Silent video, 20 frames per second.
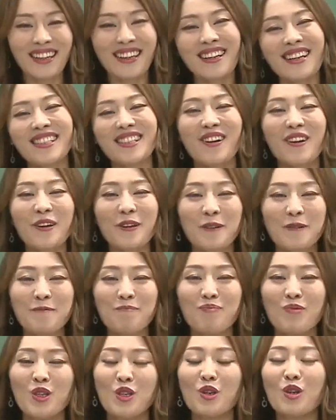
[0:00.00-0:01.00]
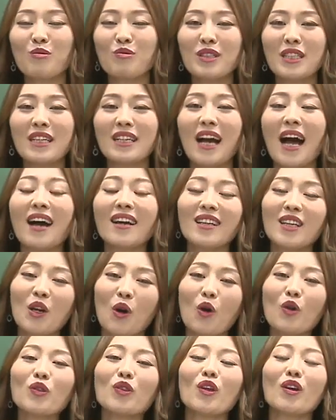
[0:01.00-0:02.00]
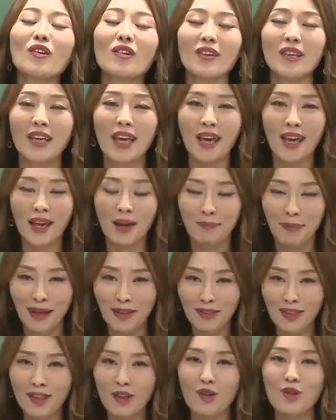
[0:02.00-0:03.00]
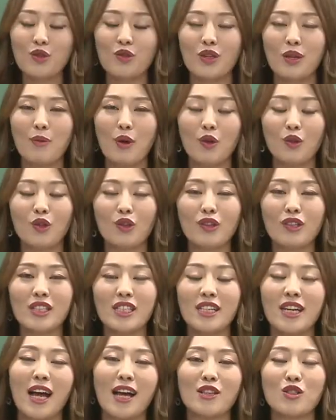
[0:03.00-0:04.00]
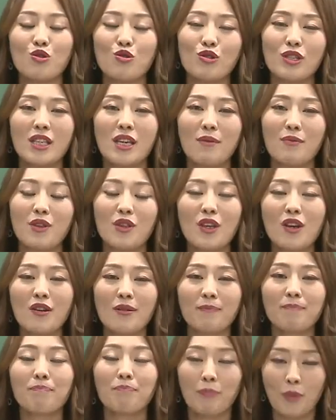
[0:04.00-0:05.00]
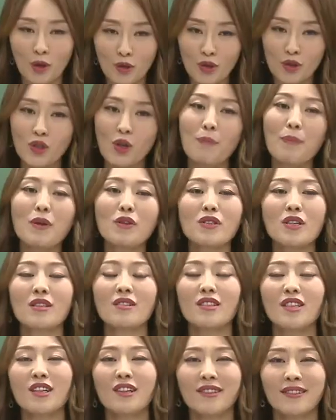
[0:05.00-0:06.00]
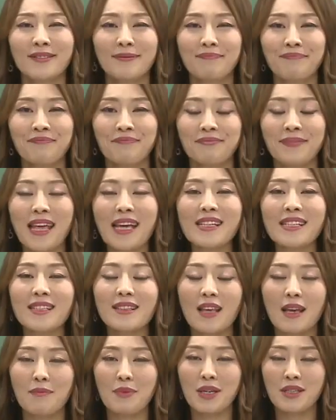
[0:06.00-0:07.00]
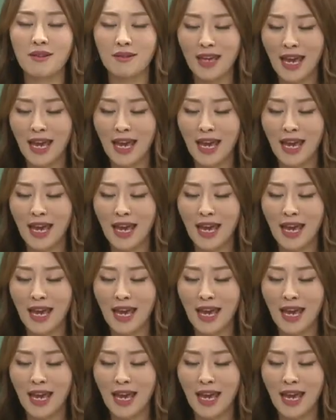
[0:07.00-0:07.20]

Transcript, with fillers: 그래서 여러분이 강의 어떻게 만들어졌냐면 어떤 특징 가지고 있냐면요. 먼저 첫 번째는요. 내신 대비해서